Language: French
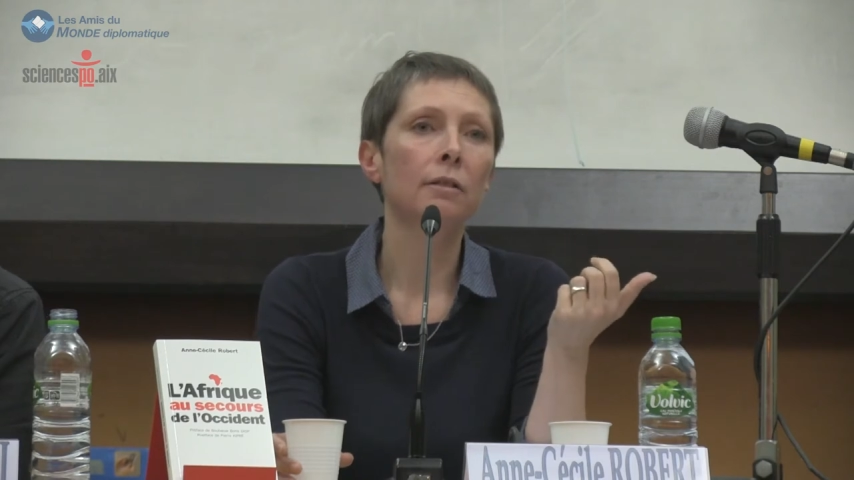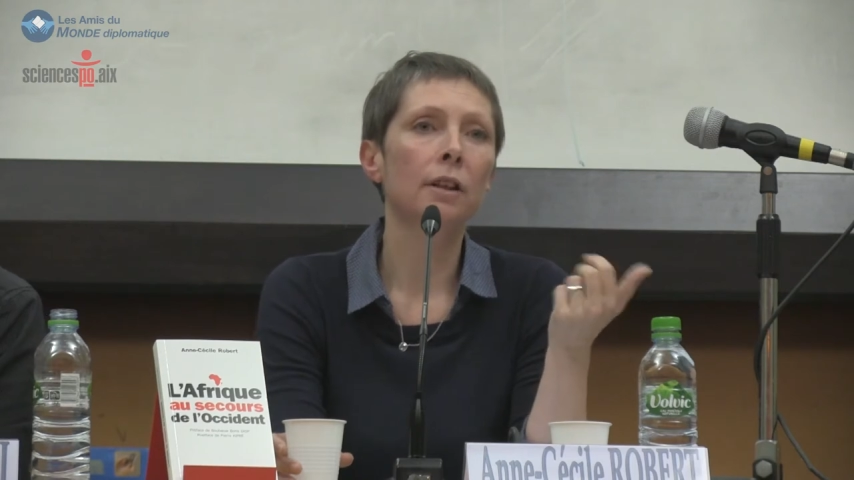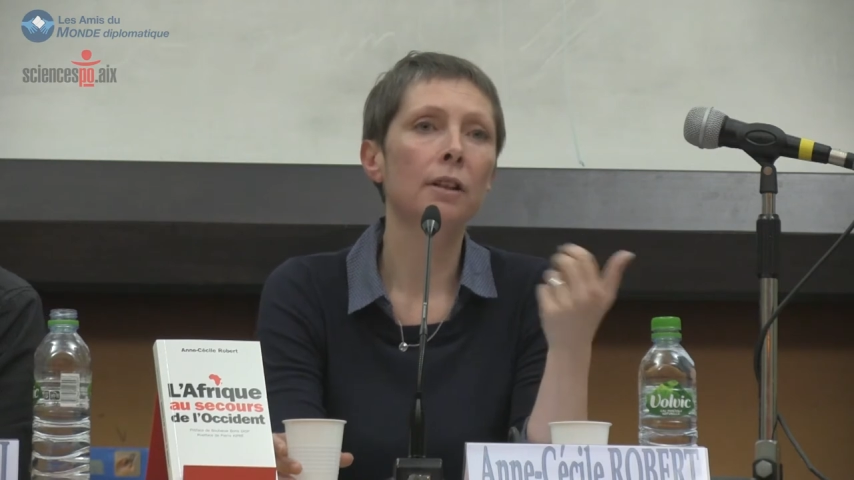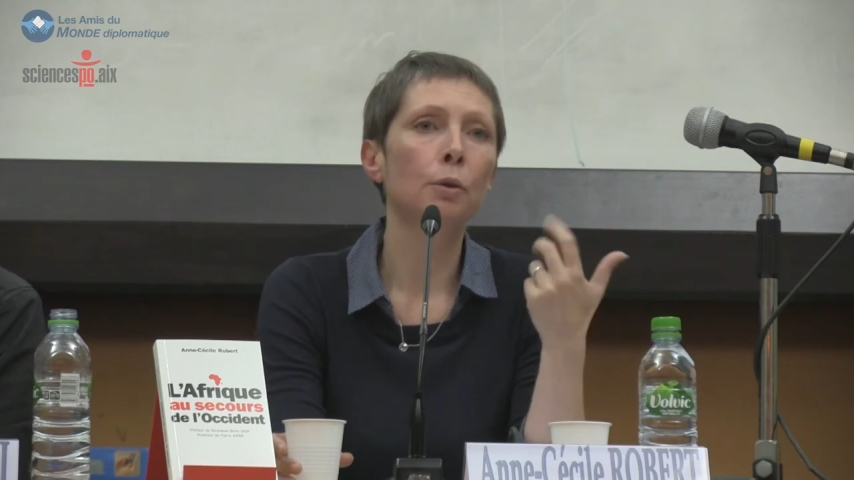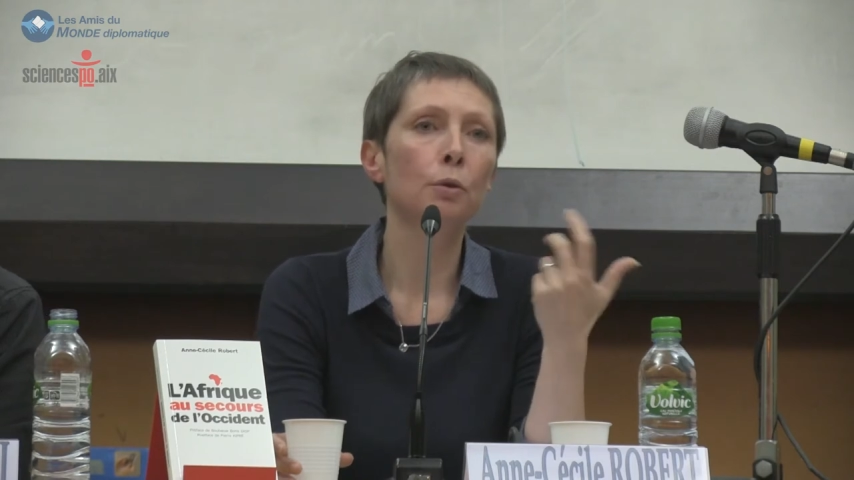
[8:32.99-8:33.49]

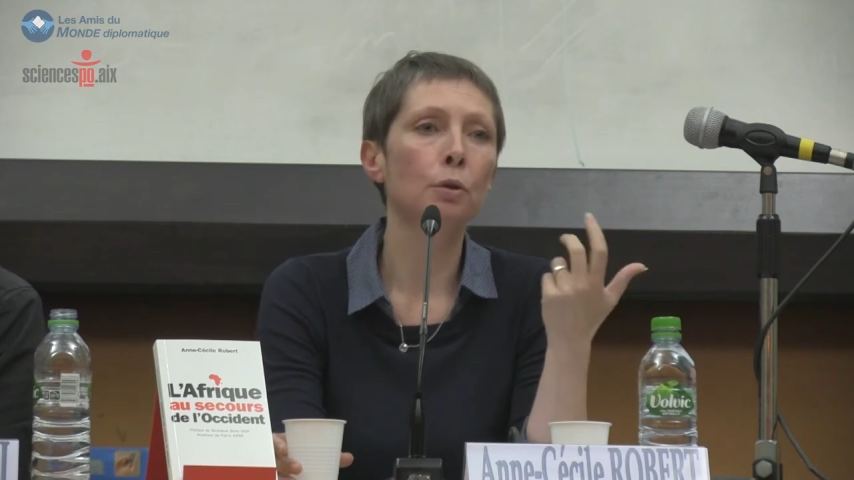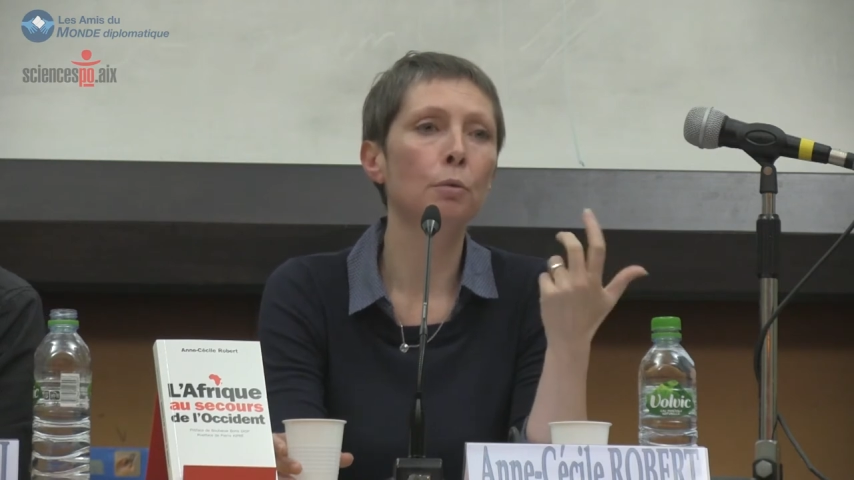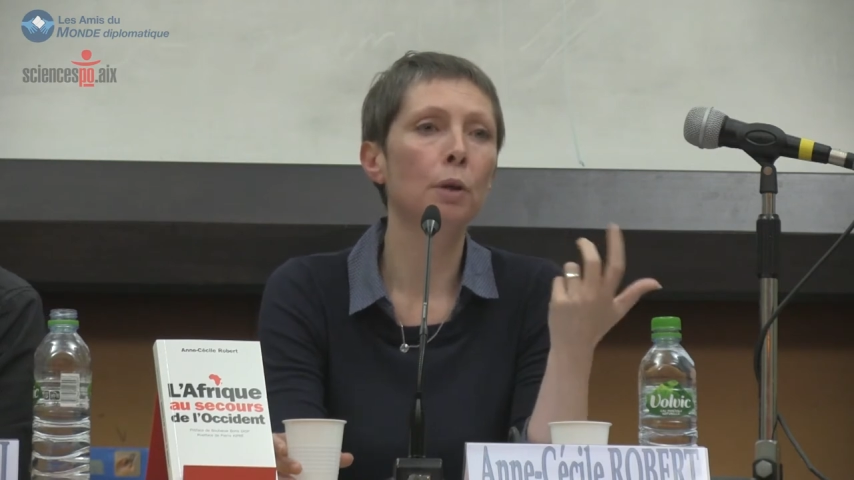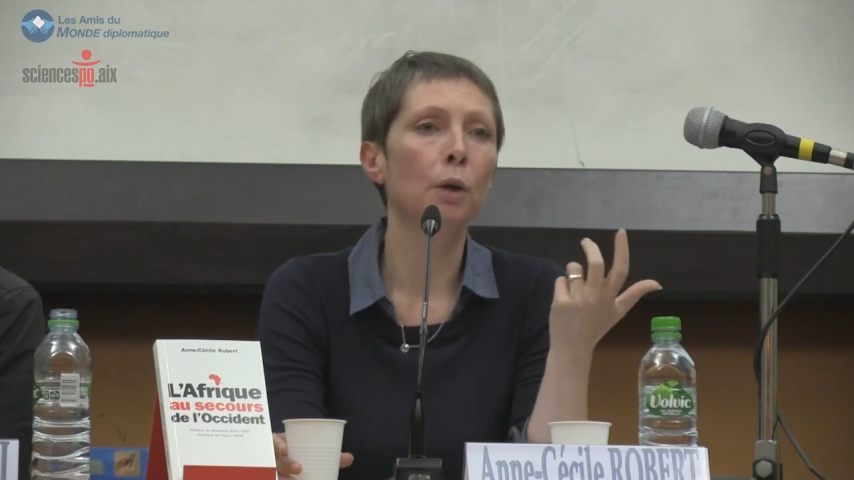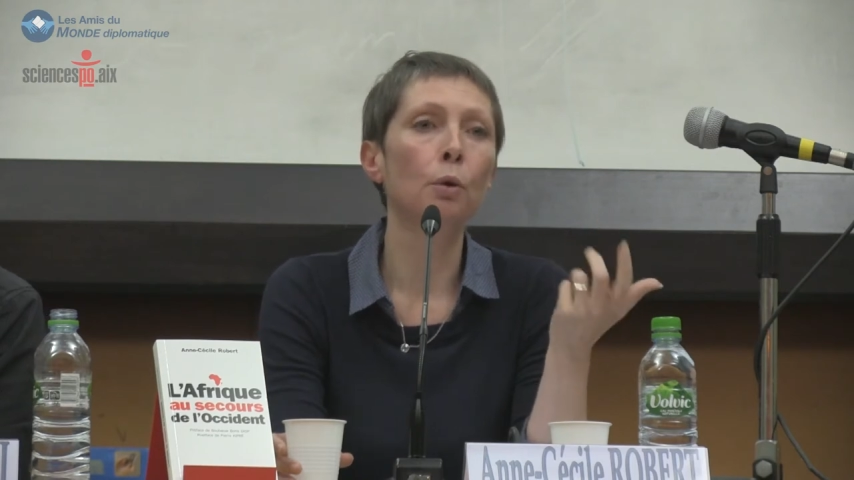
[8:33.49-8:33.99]
c'est-à-dire
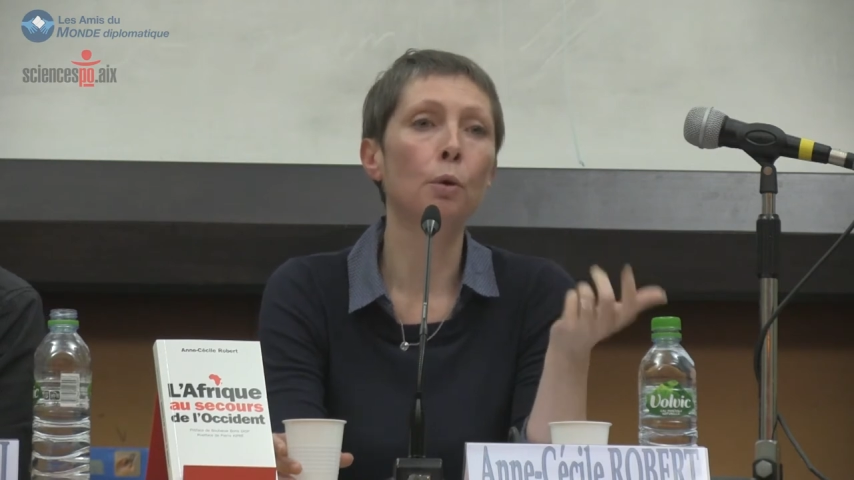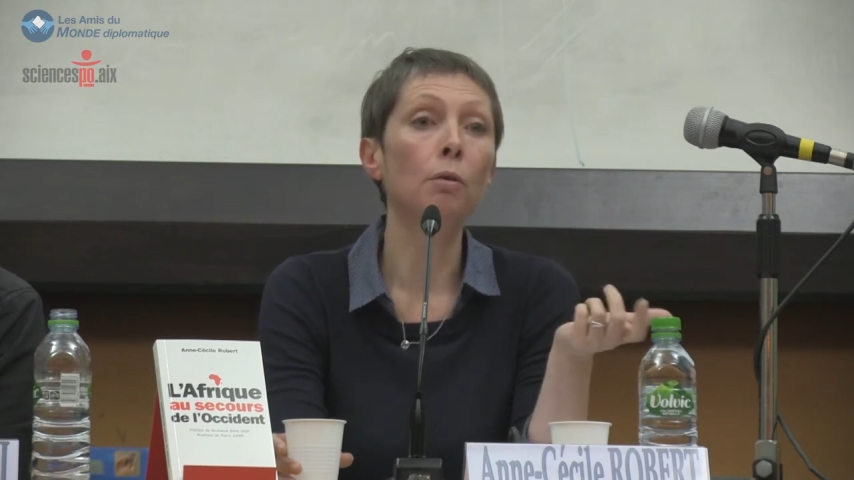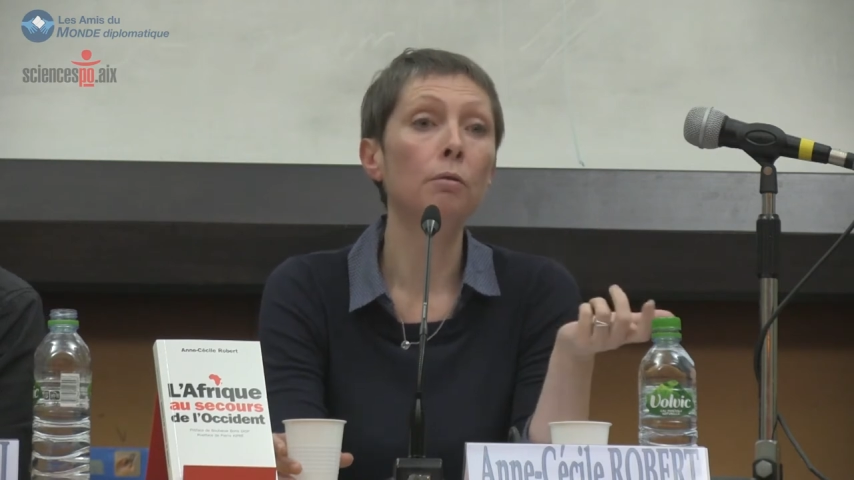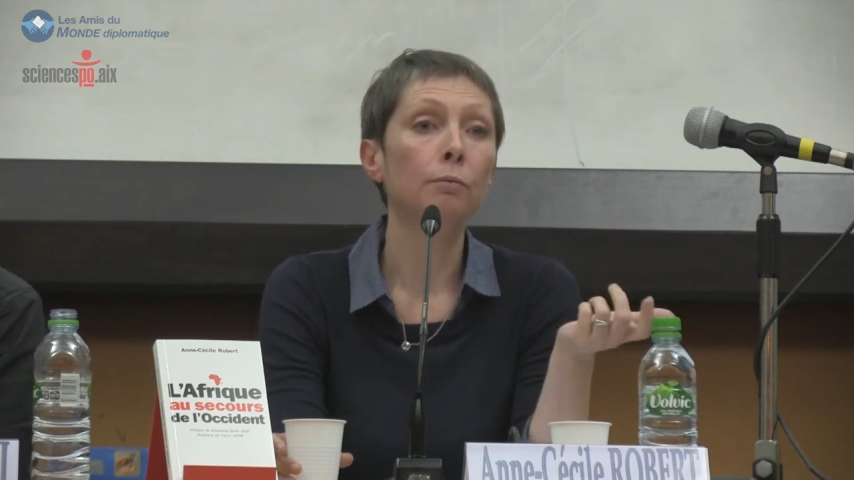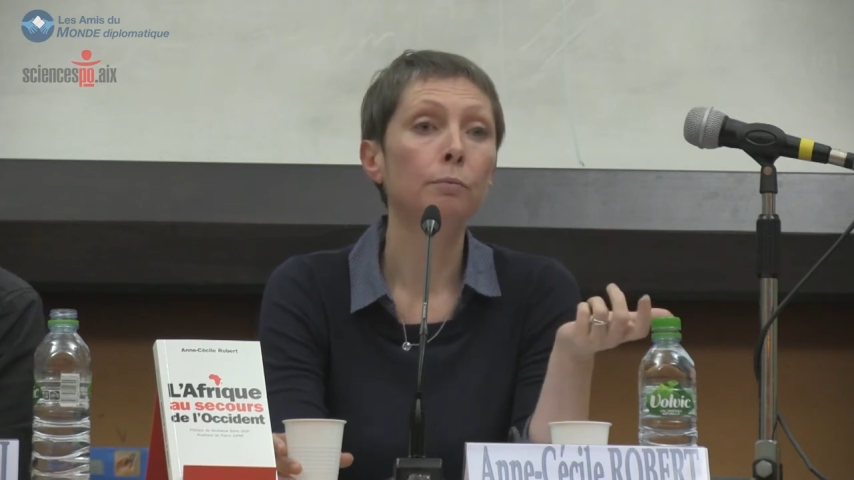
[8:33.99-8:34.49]
aujourd'hui à,
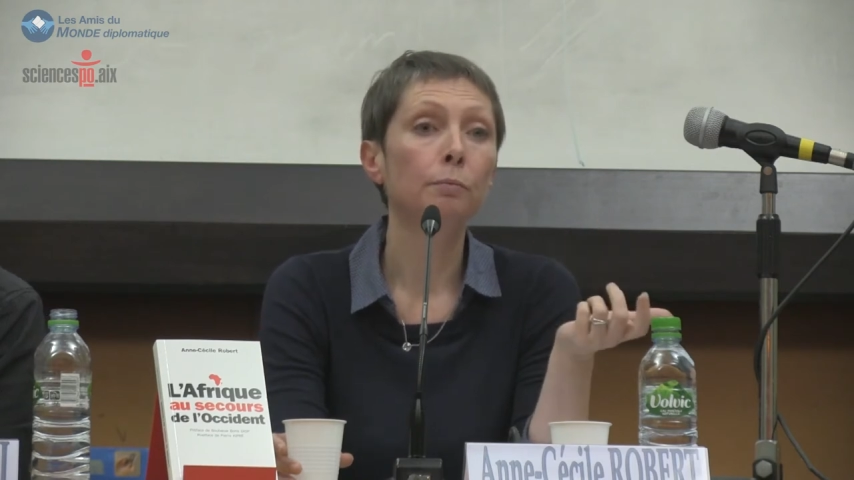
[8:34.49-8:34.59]
l'euro.